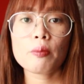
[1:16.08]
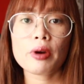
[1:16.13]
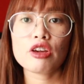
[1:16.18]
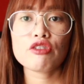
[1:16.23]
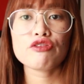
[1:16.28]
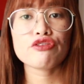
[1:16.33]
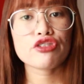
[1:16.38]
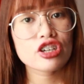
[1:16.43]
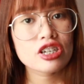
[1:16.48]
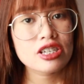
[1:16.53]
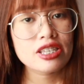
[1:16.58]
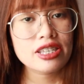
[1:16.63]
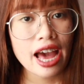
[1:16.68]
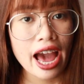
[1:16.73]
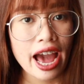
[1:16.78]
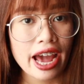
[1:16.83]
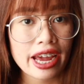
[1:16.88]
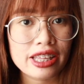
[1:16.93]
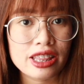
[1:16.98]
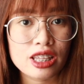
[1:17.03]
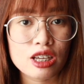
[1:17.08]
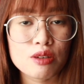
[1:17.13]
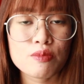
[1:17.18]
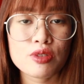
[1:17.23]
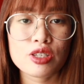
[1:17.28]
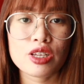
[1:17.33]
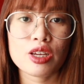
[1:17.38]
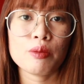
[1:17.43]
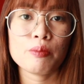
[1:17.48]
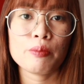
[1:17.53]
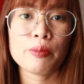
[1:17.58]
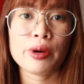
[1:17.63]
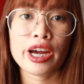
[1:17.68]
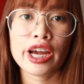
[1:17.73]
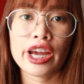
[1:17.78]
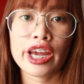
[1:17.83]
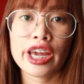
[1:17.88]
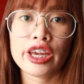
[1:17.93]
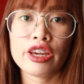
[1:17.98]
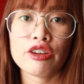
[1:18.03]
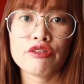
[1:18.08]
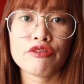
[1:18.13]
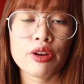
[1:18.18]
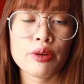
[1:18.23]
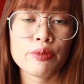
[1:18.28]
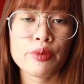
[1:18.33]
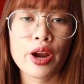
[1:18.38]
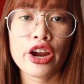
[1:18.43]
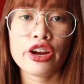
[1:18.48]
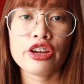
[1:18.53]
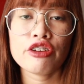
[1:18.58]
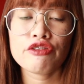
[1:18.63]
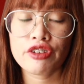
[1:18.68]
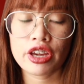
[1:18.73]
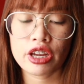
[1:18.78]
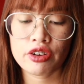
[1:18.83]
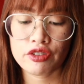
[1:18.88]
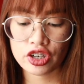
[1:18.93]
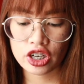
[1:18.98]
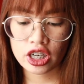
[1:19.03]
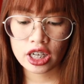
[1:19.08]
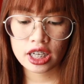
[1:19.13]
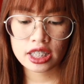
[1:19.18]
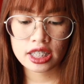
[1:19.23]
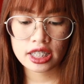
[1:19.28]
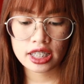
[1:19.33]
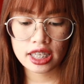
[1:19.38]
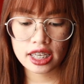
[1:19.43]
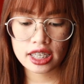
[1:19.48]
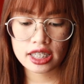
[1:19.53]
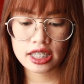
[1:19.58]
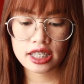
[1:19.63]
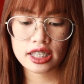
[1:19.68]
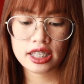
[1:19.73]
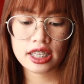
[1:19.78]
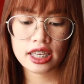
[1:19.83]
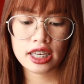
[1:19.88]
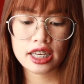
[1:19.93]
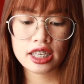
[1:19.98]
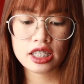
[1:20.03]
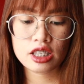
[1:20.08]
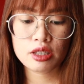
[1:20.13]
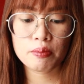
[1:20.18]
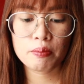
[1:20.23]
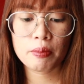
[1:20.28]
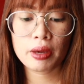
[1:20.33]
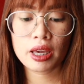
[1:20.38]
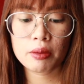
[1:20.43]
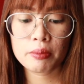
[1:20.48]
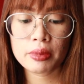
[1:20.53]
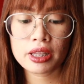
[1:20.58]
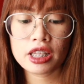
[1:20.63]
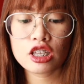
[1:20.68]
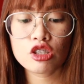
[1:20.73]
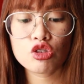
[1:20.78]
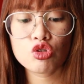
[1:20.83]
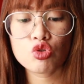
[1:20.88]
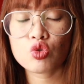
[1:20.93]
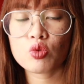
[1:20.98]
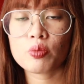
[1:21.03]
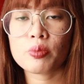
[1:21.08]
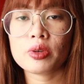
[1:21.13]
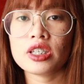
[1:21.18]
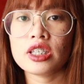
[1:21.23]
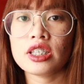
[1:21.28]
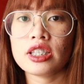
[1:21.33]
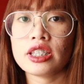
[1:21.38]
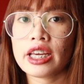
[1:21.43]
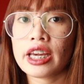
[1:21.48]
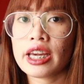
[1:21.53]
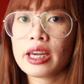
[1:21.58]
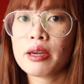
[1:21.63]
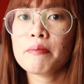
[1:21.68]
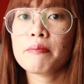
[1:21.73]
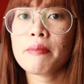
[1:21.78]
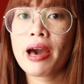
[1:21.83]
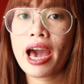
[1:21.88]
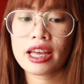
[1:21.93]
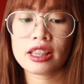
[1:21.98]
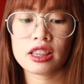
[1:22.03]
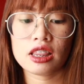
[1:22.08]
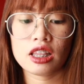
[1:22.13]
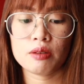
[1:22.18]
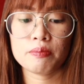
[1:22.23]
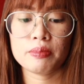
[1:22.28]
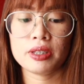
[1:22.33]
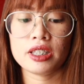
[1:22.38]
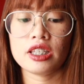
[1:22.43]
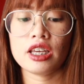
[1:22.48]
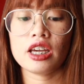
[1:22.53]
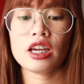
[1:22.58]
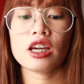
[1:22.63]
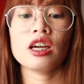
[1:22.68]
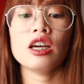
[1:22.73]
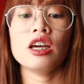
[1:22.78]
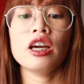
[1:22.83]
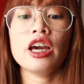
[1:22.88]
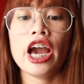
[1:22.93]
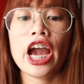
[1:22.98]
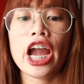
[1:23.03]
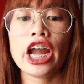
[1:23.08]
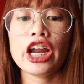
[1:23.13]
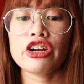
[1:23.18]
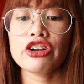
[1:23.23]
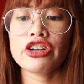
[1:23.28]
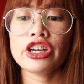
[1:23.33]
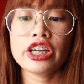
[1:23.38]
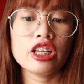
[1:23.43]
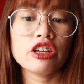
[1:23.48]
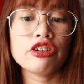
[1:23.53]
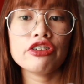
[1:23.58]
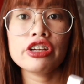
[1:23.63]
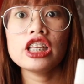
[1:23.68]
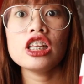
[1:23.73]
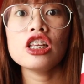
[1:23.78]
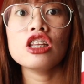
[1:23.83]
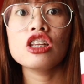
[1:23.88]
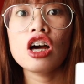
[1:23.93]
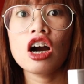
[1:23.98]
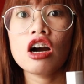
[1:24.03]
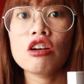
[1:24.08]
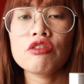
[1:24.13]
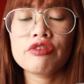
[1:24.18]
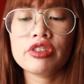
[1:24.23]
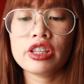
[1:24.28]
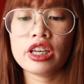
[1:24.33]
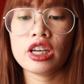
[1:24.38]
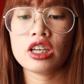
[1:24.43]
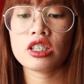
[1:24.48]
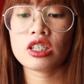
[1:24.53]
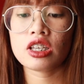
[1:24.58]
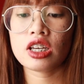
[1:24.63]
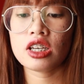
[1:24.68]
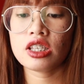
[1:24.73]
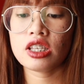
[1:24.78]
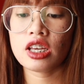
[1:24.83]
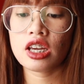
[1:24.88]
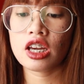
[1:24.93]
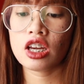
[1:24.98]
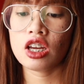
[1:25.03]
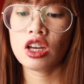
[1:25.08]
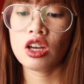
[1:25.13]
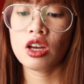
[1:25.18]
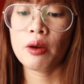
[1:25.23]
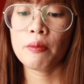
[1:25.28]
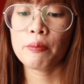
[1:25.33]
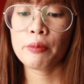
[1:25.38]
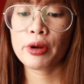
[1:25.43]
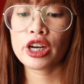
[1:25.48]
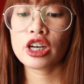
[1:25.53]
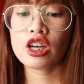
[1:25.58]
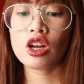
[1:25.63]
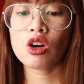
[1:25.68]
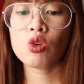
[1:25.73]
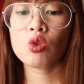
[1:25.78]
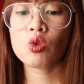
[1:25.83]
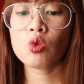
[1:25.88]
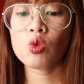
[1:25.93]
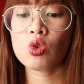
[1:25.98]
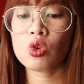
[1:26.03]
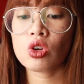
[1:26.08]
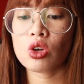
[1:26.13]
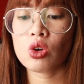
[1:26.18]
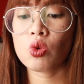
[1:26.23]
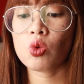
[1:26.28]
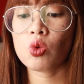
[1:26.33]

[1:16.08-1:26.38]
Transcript: my first items in my February favorites is this Maybelline Superstay Matte Lipstick. I really really love this kasi meron akong